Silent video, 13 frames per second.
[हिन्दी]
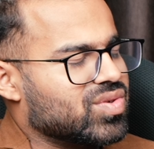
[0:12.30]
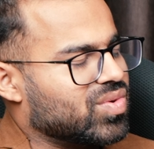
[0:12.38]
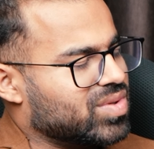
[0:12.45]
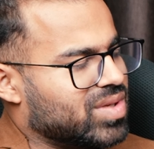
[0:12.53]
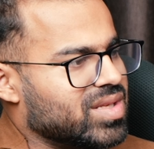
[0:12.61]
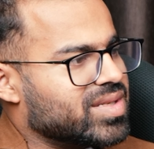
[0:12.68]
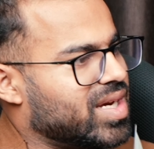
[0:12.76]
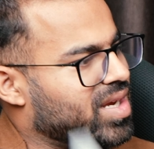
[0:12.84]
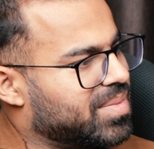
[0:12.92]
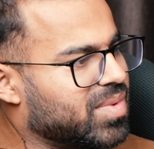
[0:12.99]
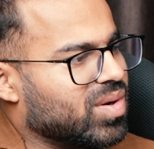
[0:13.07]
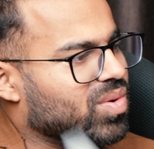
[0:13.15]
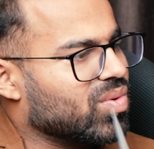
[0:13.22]
जो सच्चाई है
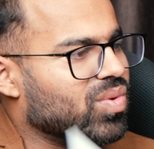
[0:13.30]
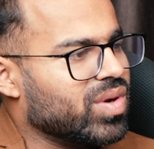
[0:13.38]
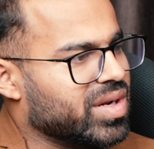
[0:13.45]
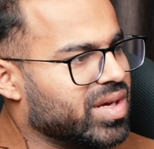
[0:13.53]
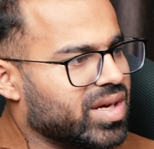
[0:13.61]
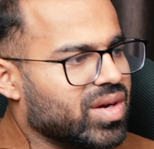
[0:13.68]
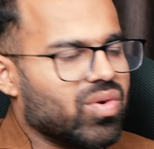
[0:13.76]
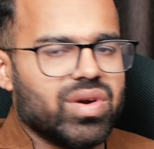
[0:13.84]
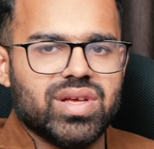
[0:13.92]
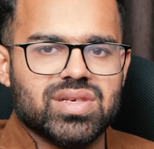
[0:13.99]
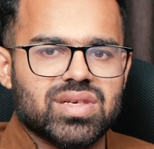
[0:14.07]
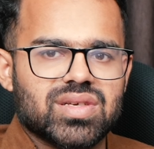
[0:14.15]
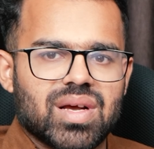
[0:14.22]
बिल्कुल खुल के
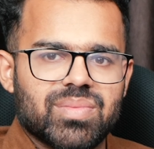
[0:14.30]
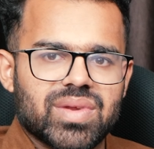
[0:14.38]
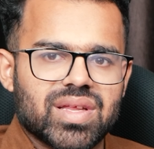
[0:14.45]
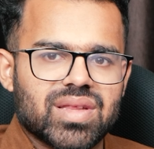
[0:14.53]
ऑडियंस के सामने